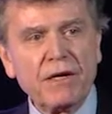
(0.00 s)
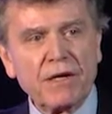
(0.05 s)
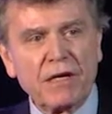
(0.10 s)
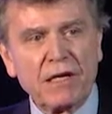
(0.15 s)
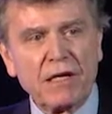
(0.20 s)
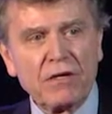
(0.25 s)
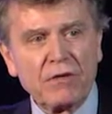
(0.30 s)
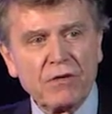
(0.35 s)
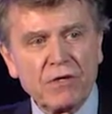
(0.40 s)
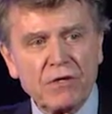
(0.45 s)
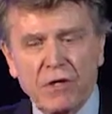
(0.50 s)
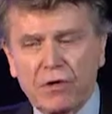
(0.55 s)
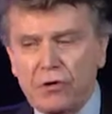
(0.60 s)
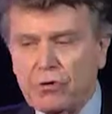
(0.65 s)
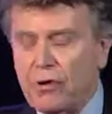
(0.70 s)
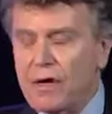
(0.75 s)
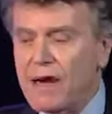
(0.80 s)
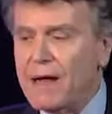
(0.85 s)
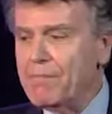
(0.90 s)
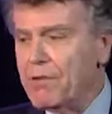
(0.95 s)
en quelque sorte,
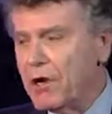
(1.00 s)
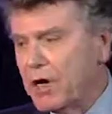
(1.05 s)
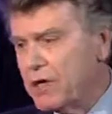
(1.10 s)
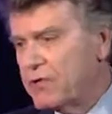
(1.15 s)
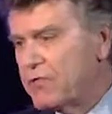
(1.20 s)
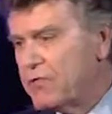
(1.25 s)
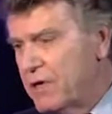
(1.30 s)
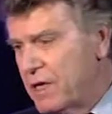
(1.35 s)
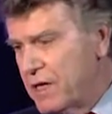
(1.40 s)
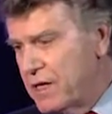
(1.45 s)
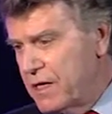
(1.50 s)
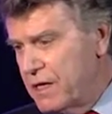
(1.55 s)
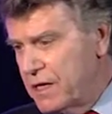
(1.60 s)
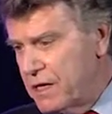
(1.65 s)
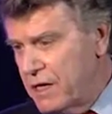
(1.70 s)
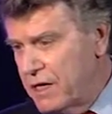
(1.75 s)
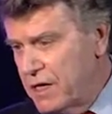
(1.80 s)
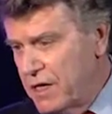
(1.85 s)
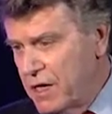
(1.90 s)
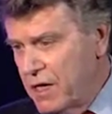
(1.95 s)
de
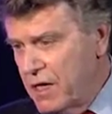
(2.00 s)
laboratoire